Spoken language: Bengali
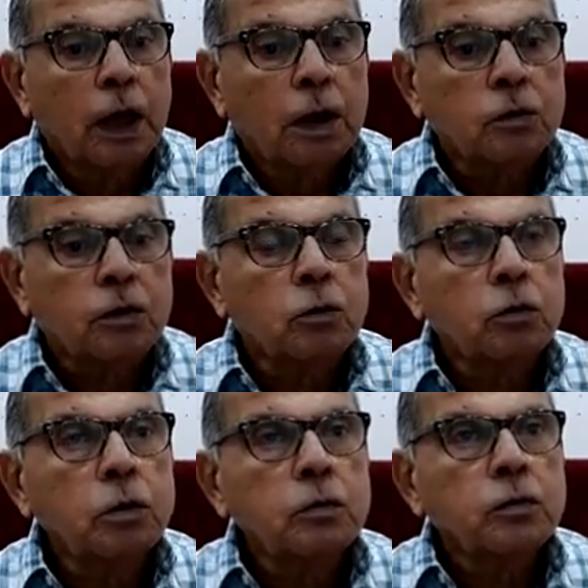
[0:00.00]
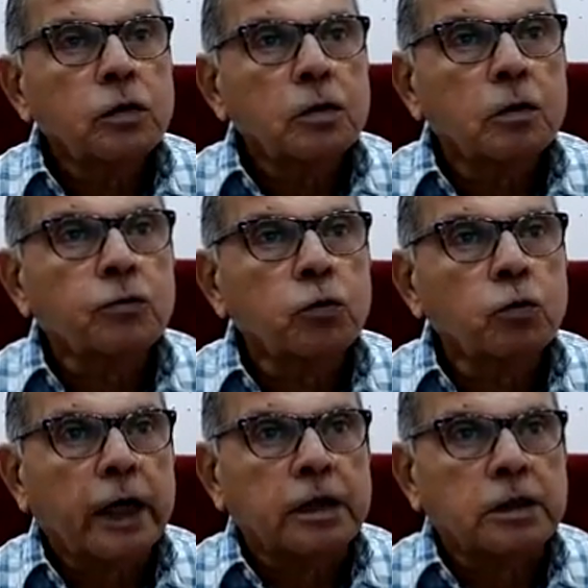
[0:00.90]
এখন সেগুলো সমস্ত
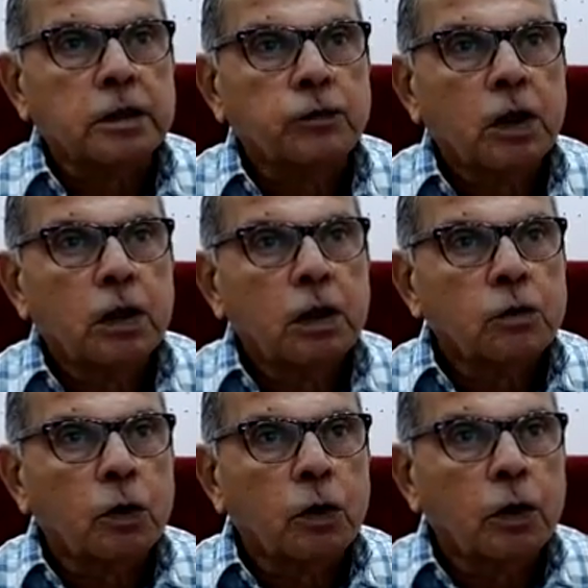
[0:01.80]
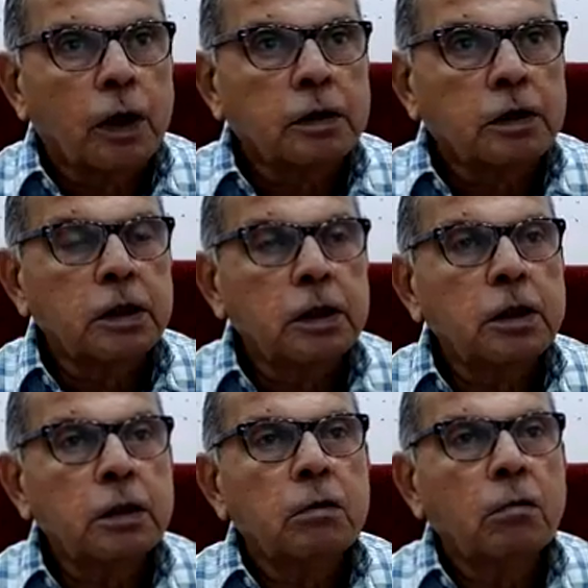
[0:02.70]
উঠে গেছে তো এই যে
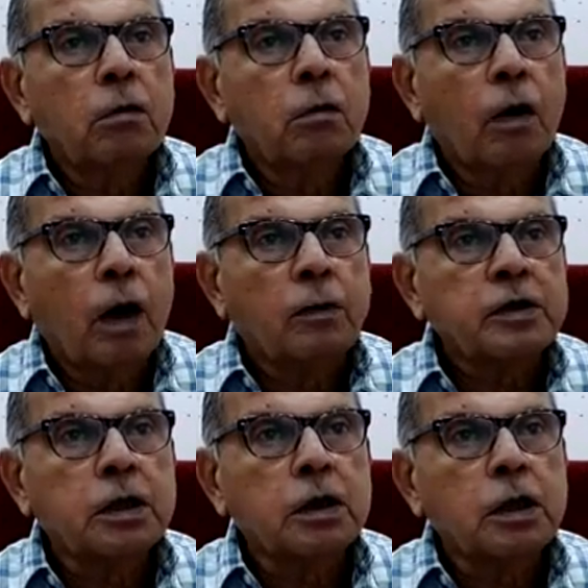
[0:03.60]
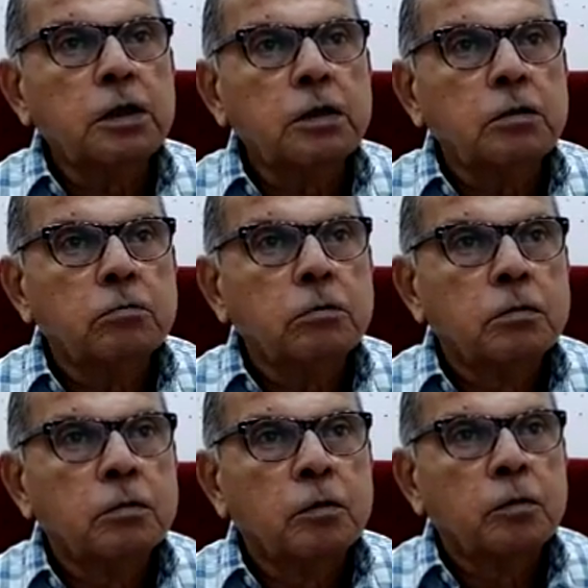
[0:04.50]
আমাদের এই
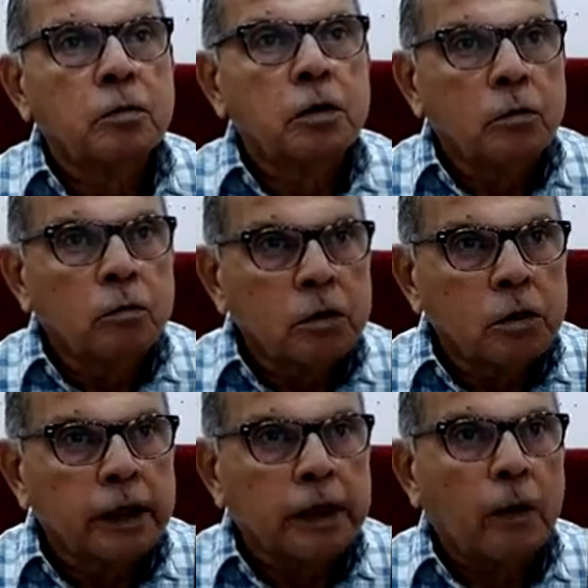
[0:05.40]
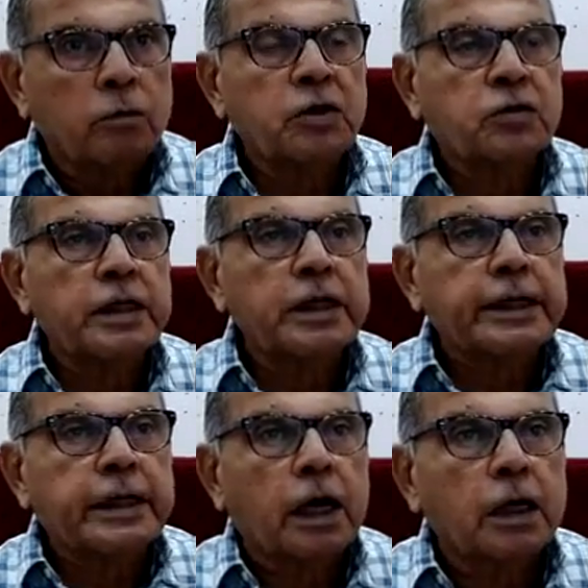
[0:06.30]
ইয়েটা বৃষ্টির
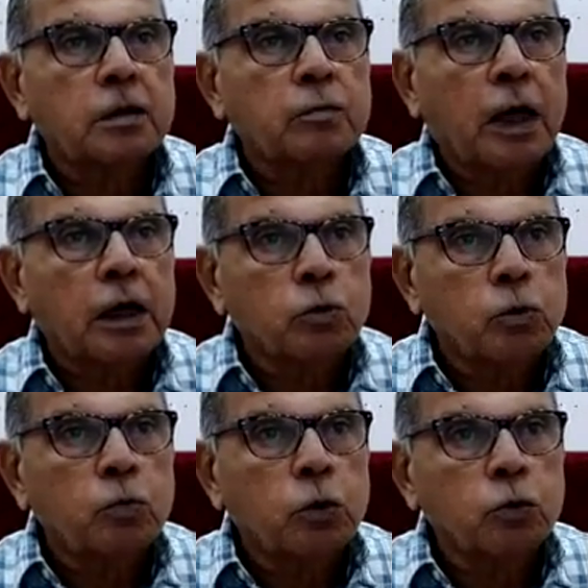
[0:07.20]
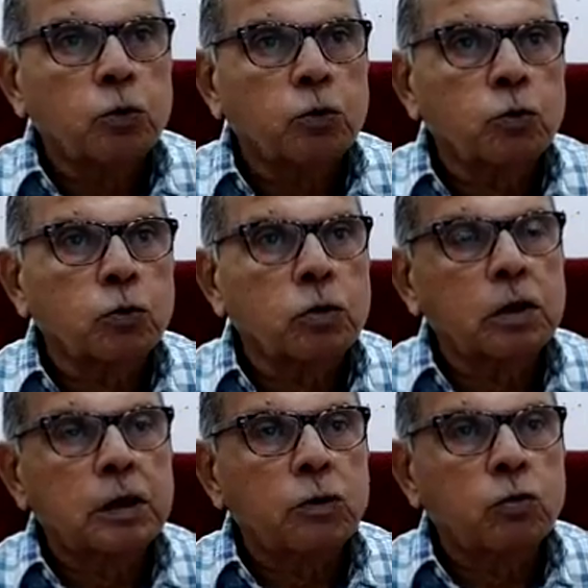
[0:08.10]
এটা ভালো মন্দ দুটো দিক
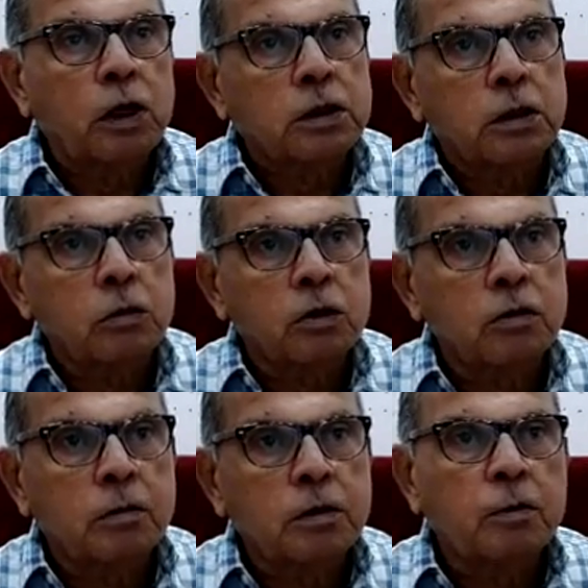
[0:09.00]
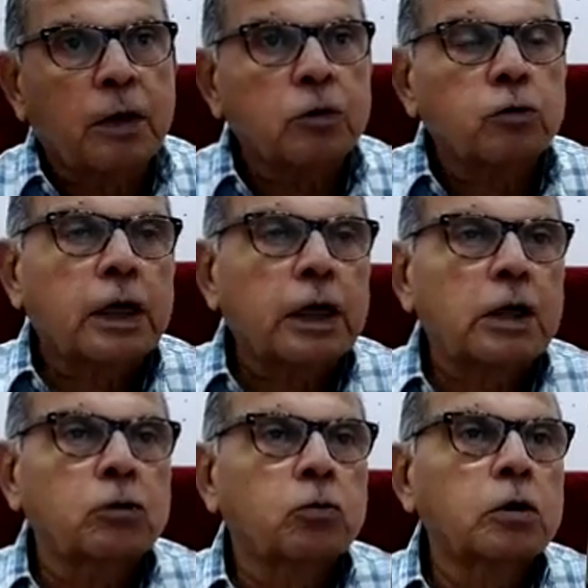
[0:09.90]
যেহেতু আছে অতএব আমরা ভালোটাকে
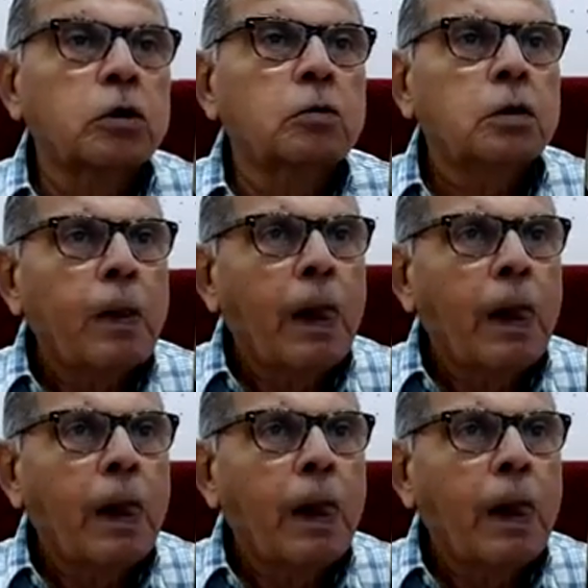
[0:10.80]
এখন ধরে নেবো